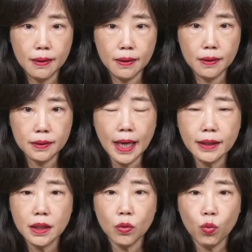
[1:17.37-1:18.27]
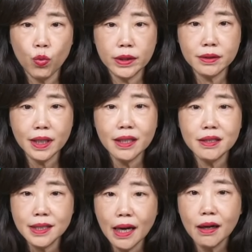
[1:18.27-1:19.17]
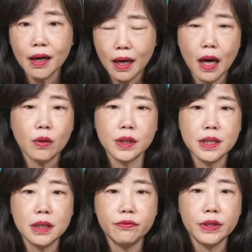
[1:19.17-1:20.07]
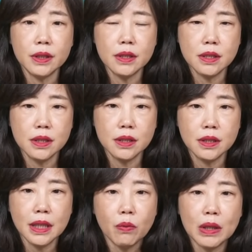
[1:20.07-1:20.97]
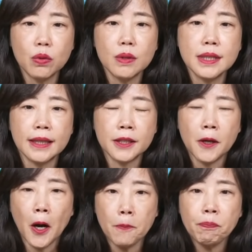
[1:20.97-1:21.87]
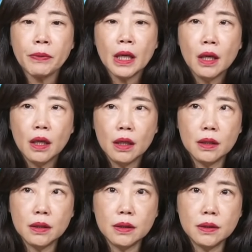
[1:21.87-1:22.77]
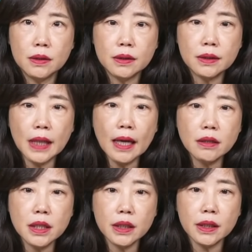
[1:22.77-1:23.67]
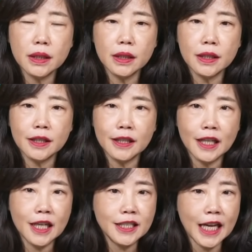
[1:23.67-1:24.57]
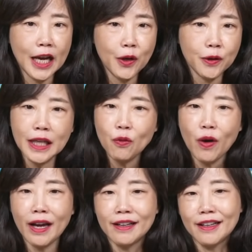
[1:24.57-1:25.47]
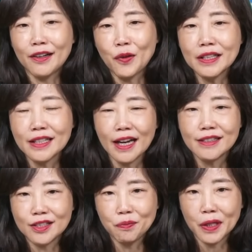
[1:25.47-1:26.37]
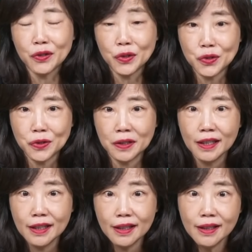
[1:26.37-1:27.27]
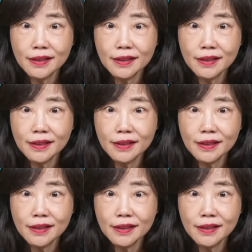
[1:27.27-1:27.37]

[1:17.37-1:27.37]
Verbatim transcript: 呃它的稳定向好的气氛呢是向外扩散的啊。嗯，当这个呃，而且还有另外一个观察指标，就是说